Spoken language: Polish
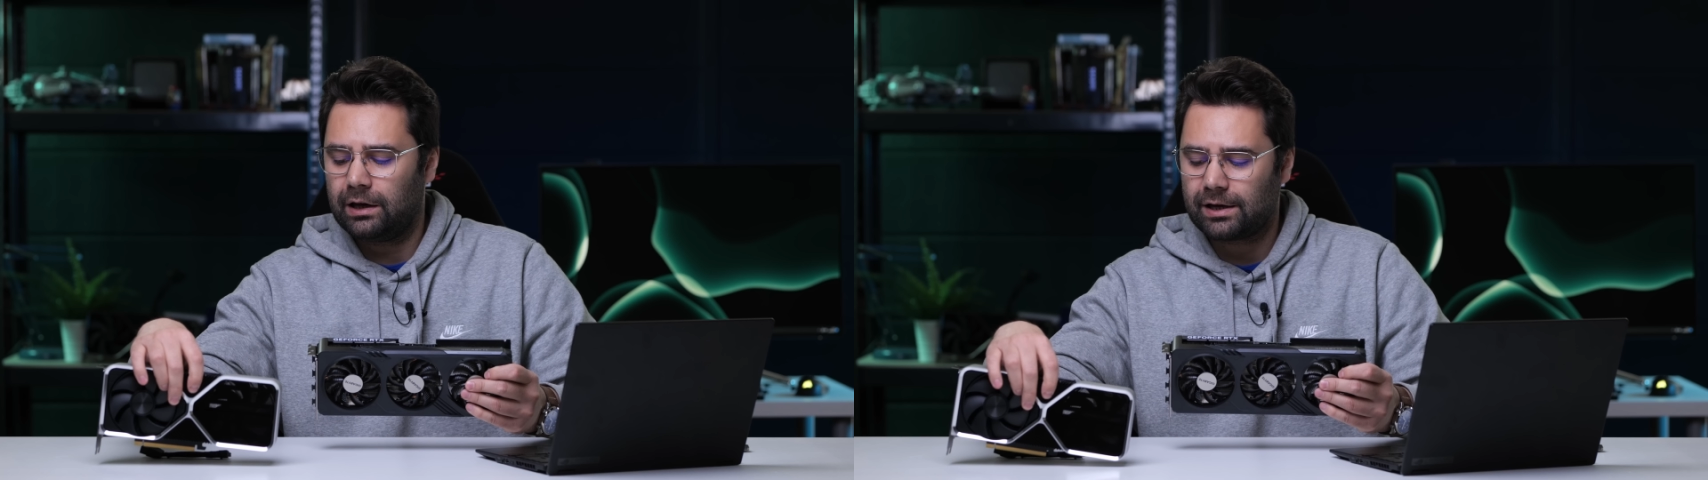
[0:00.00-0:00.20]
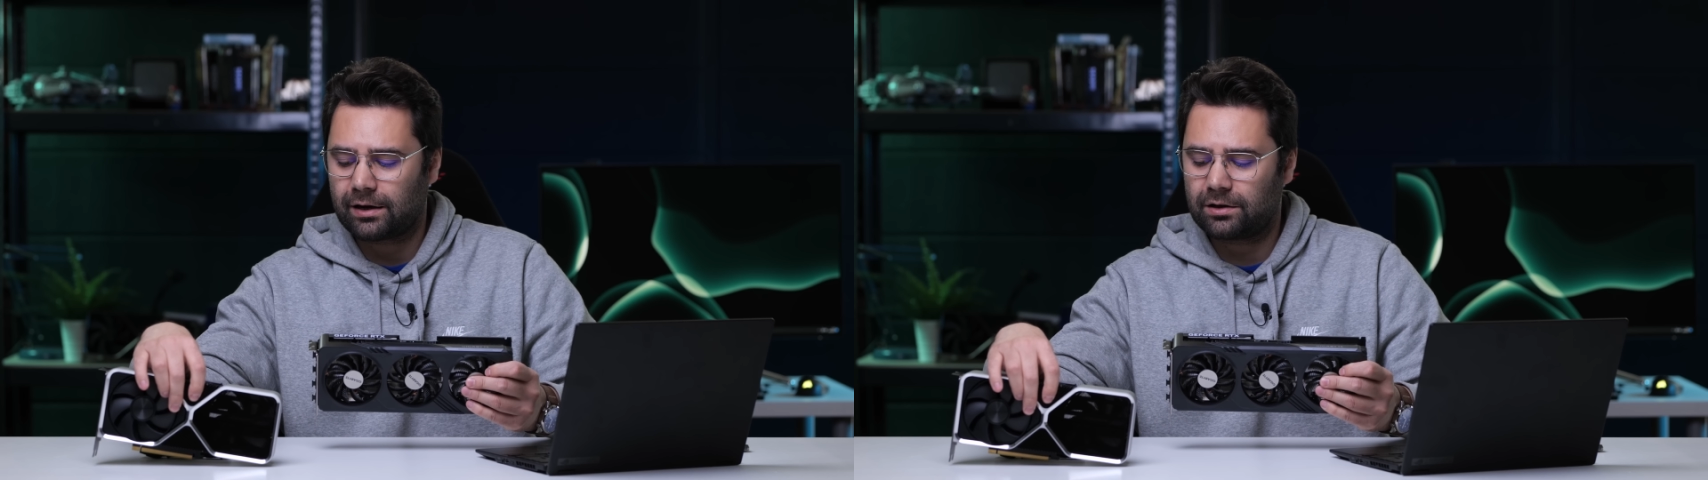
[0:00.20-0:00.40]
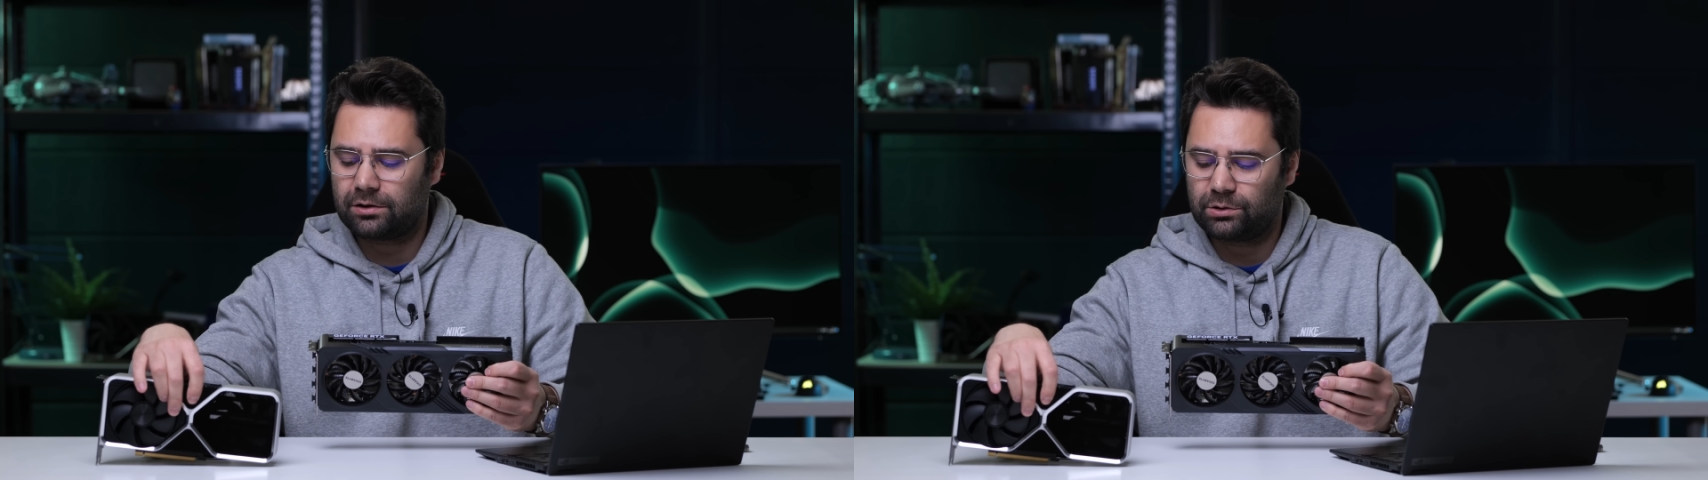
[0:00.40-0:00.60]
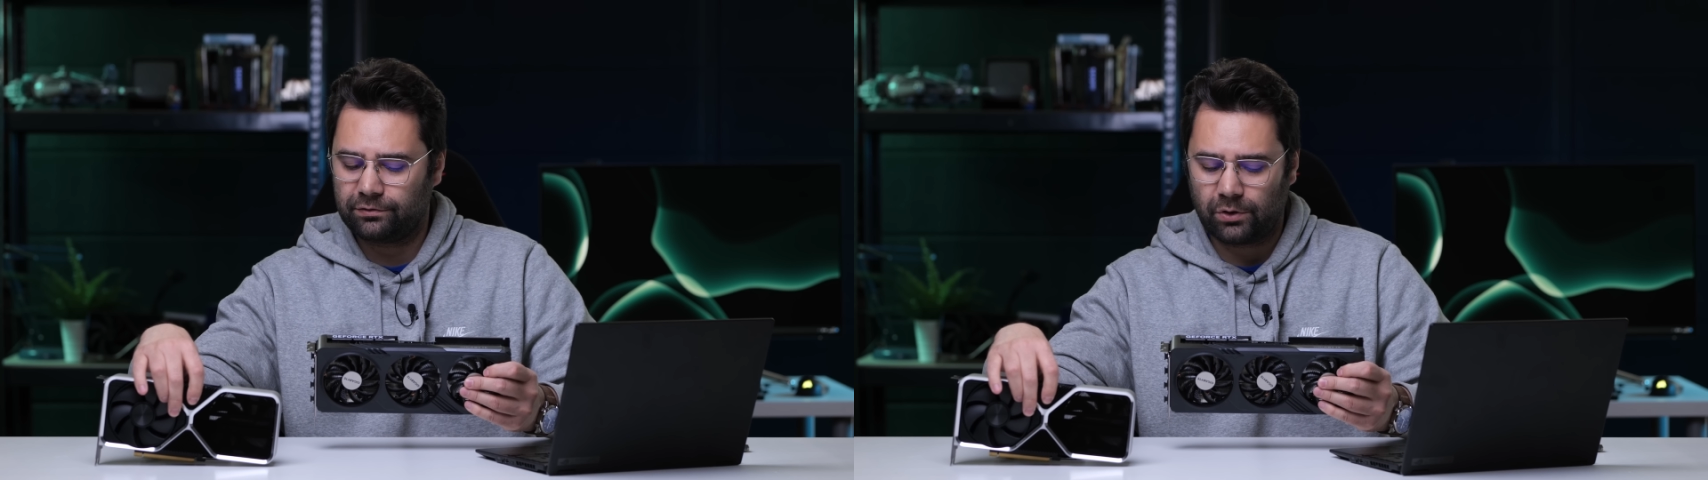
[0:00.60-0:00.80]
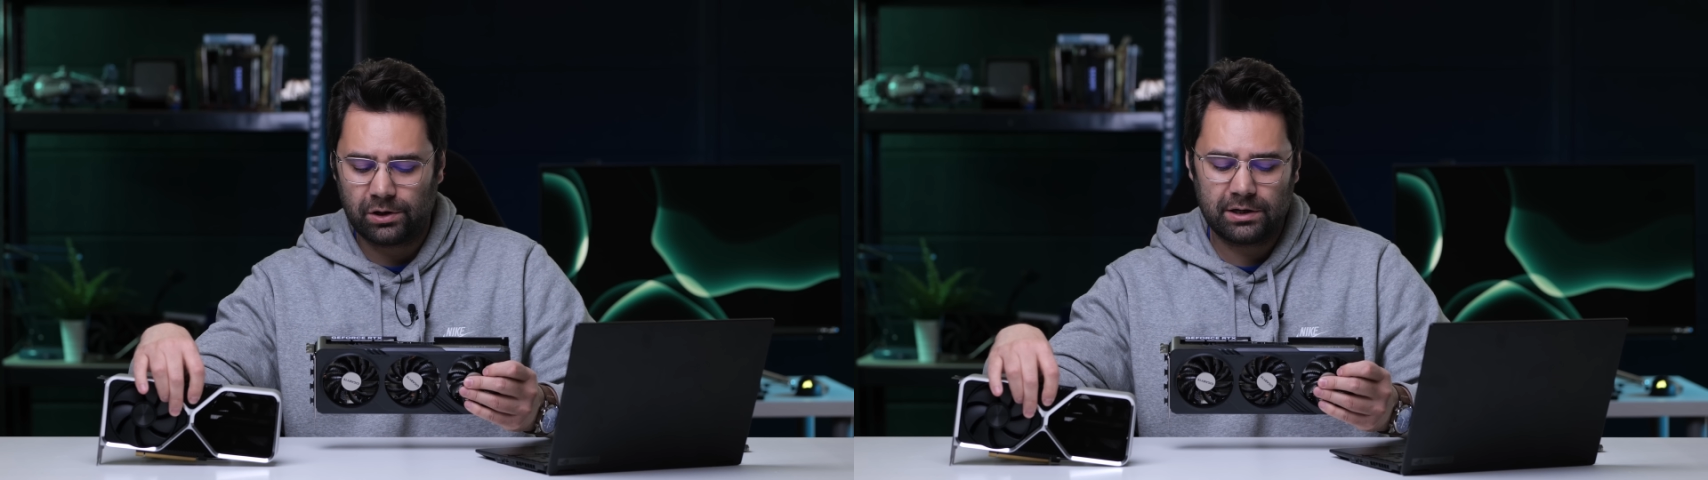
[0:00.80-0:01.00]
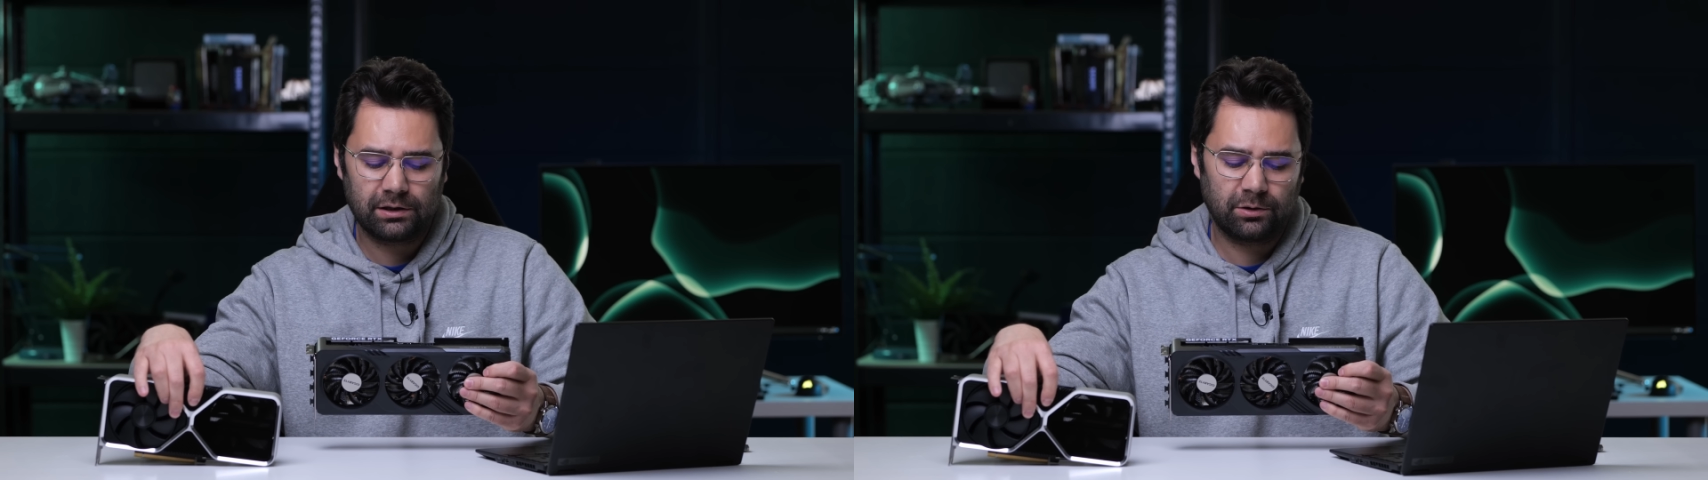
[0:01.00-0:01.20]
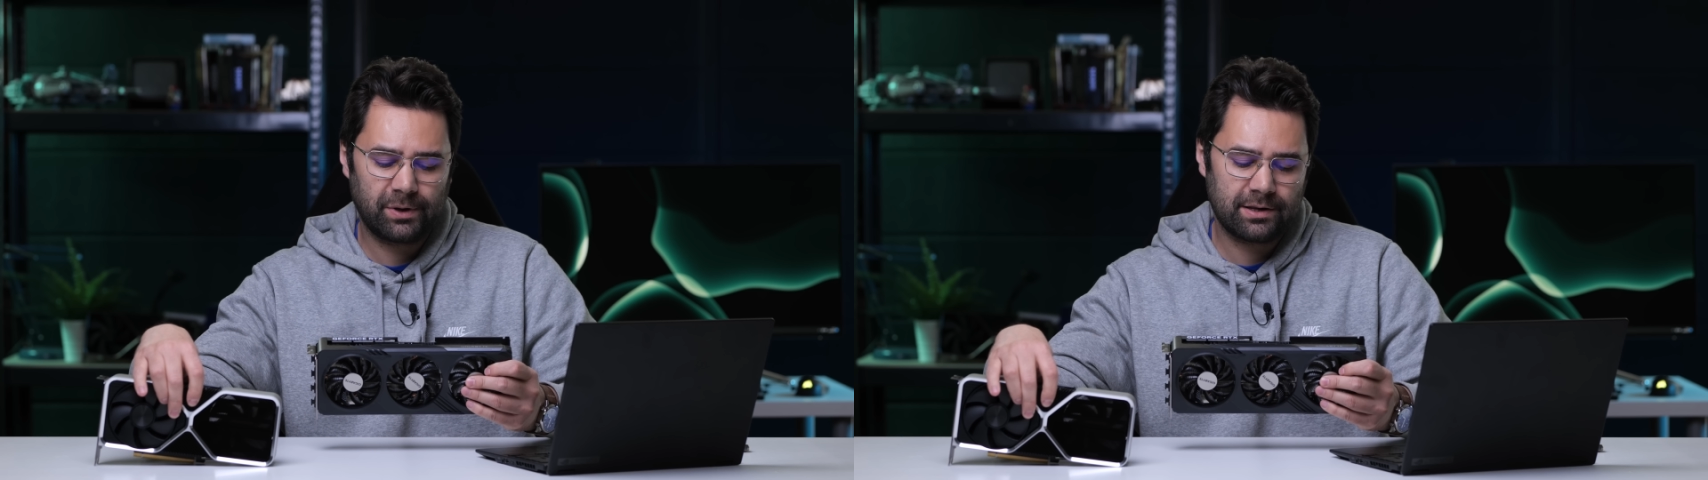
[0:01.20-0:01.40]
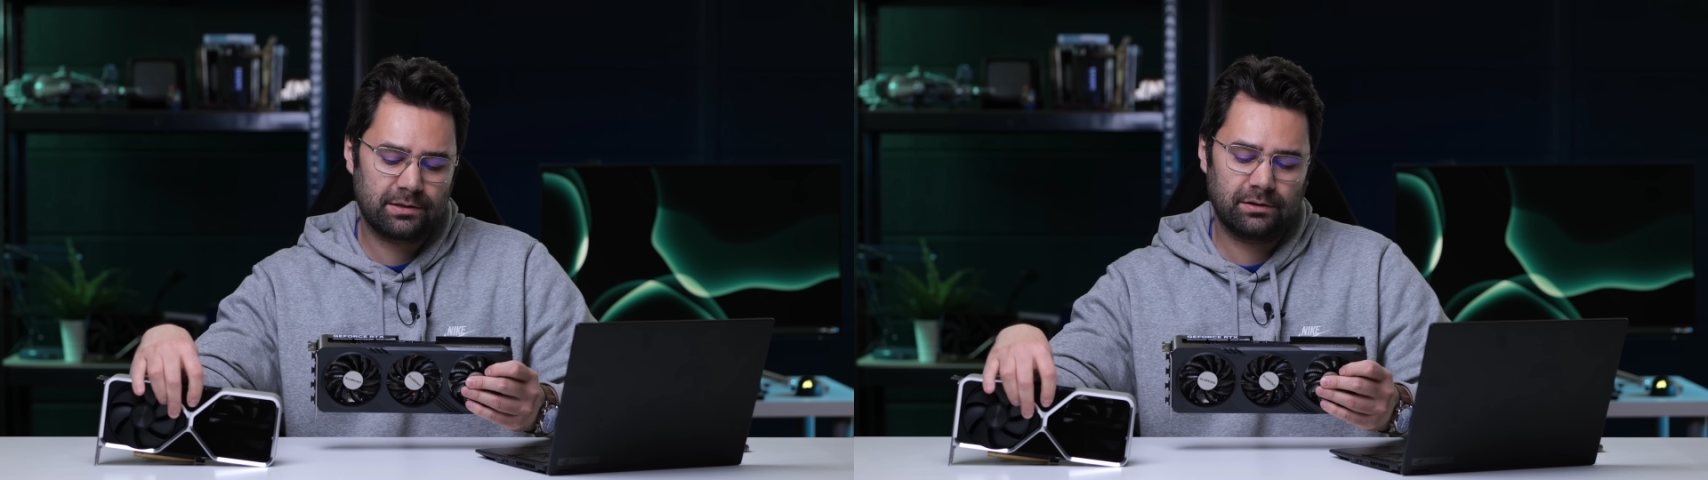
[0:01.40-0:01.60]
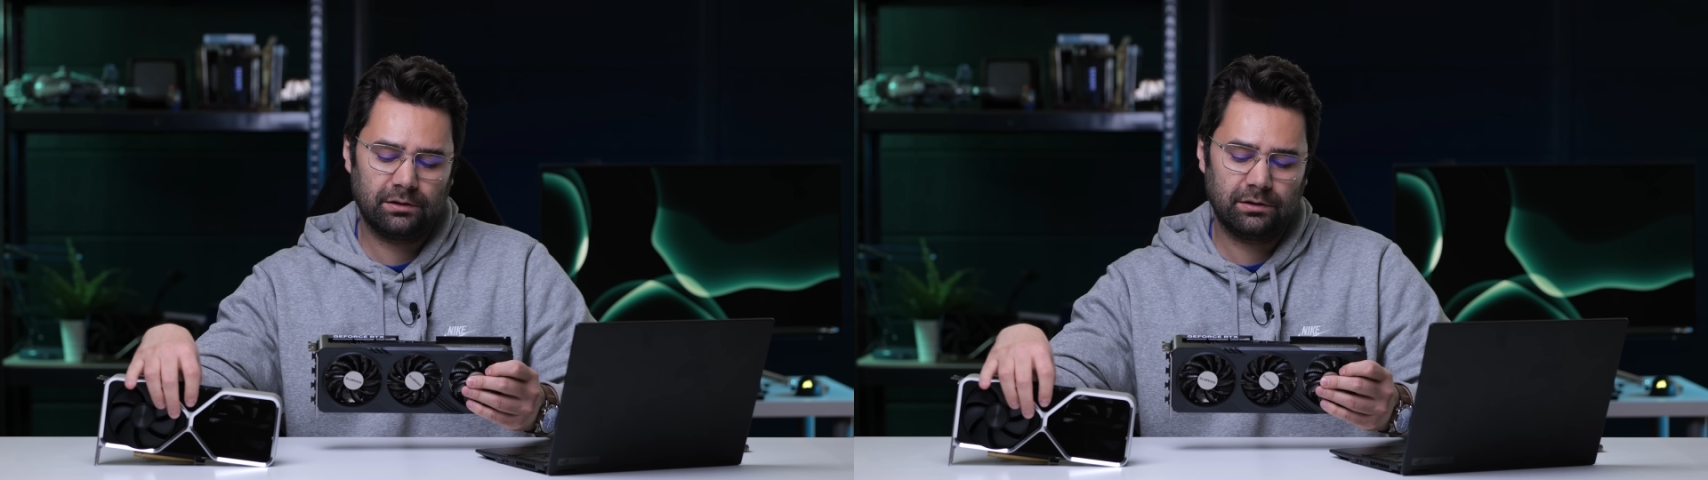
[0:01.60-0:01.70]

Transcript: jak kto woli, natomiast